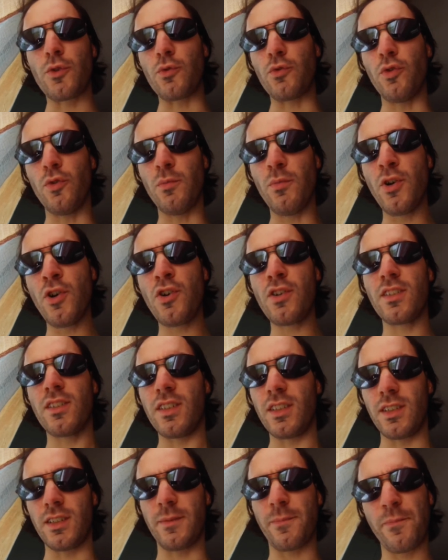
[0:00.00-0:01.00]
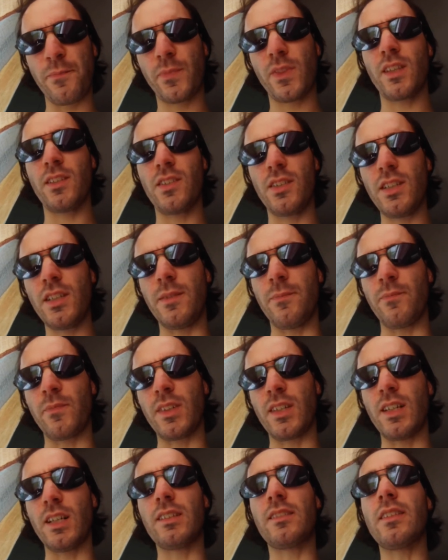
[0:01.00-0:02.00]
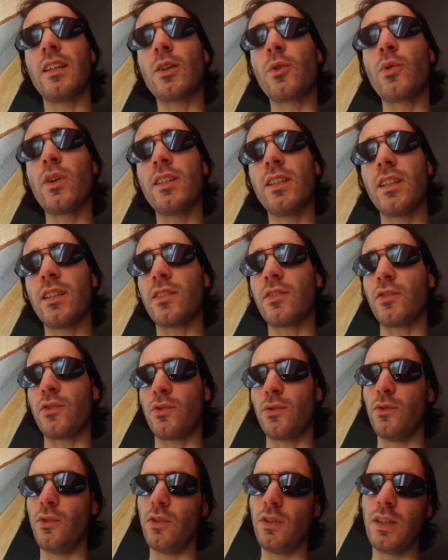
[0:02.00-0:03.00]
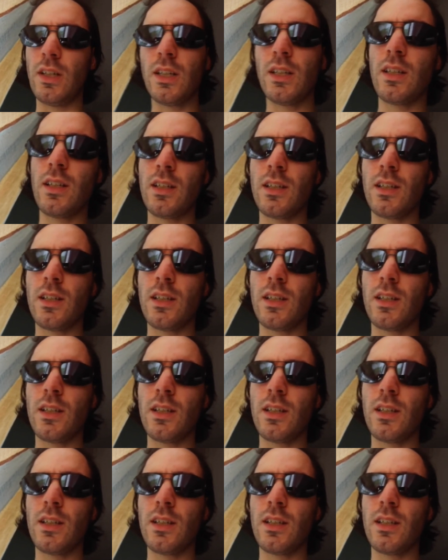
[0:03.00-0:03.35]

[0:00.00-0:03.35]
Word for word: Good morning. Sì, in realtà qui adesso sono